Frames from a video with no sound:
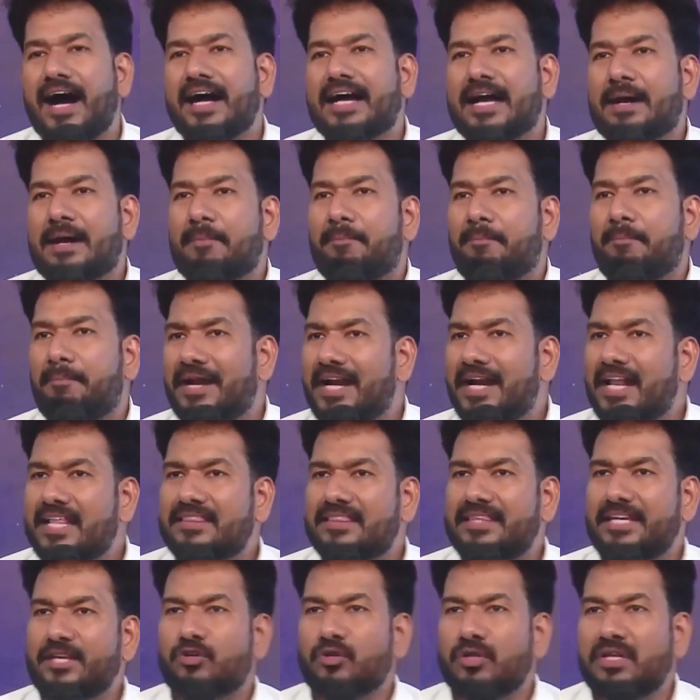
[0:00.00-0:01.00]
ஆக
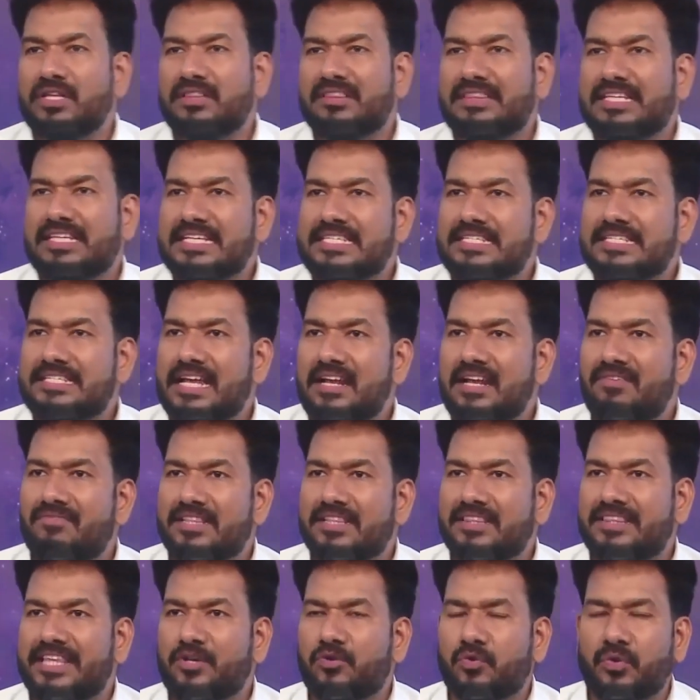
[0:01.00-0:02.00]
பணத்தை குறித்த
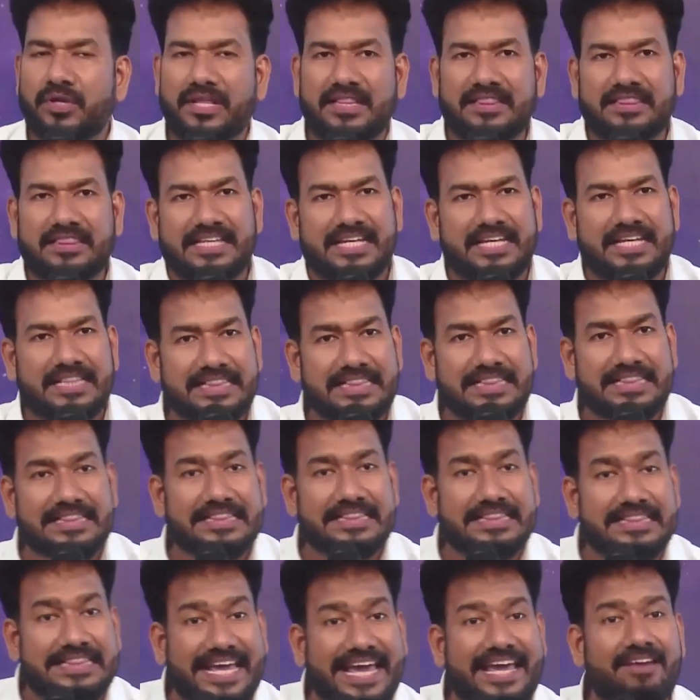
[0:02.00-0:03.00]
செல்வத்தை குறித்த
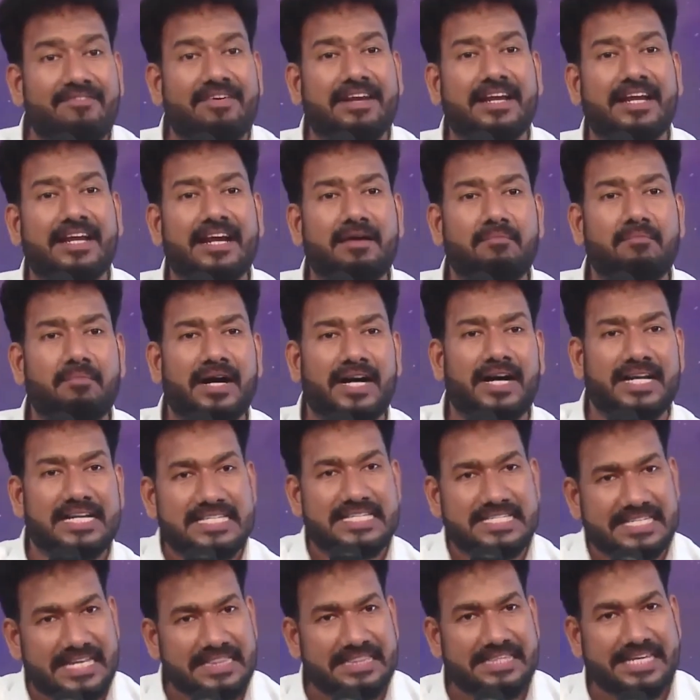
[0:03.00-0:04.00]
தேவரகமான
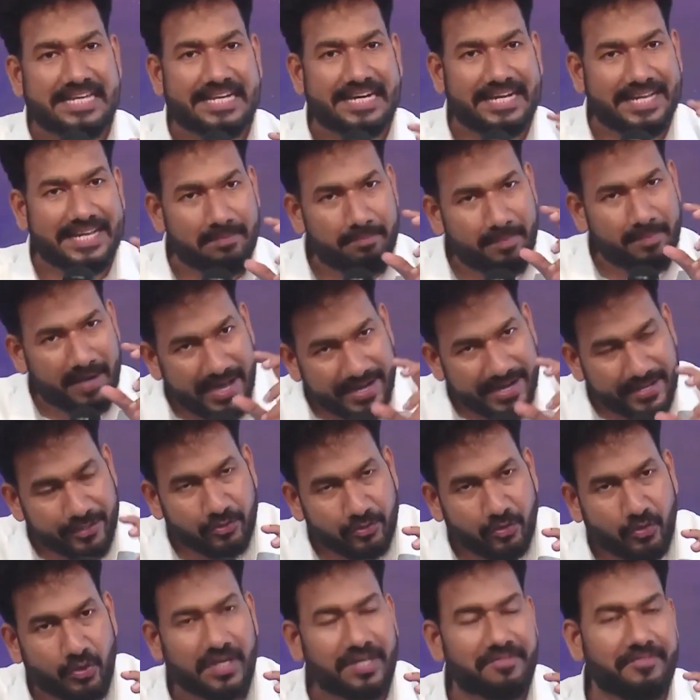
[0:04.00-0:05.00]
சத்தியங்களை
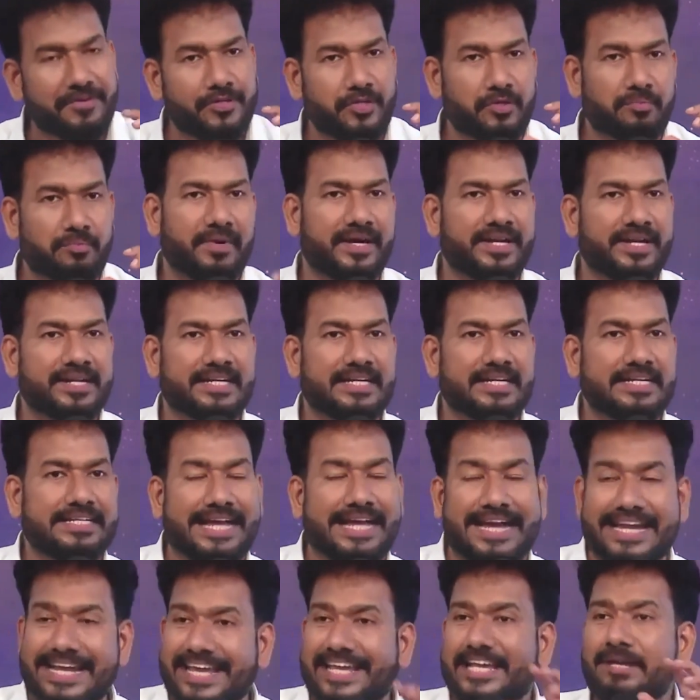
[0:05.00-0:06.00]
அறிந்து கொள்ள வேண்டும் பாருங்கள்
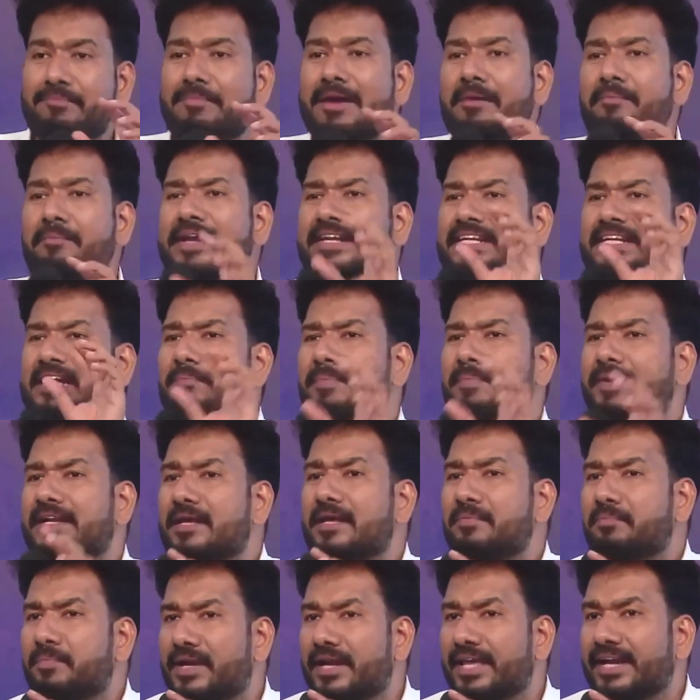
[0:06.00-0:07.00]
என்னைக்குமே
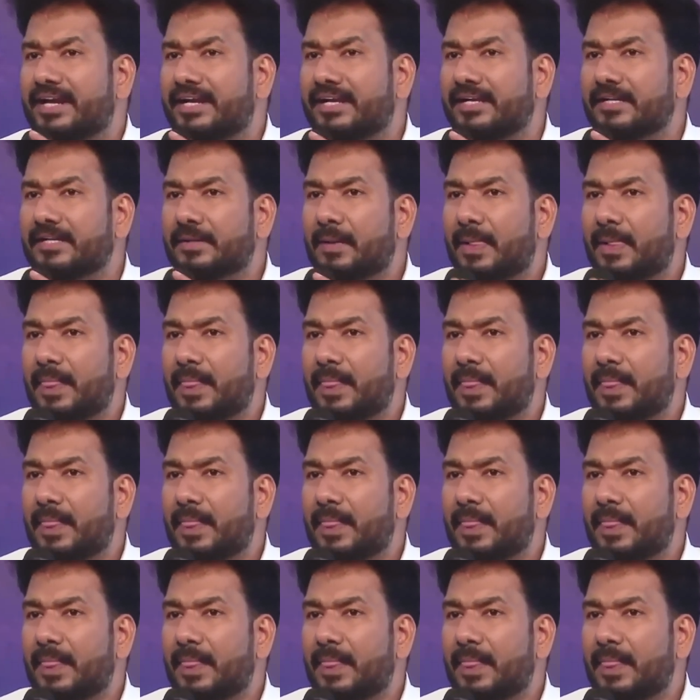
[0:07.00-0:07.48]
மீட்கப்பட்ட பிள்ளைகள்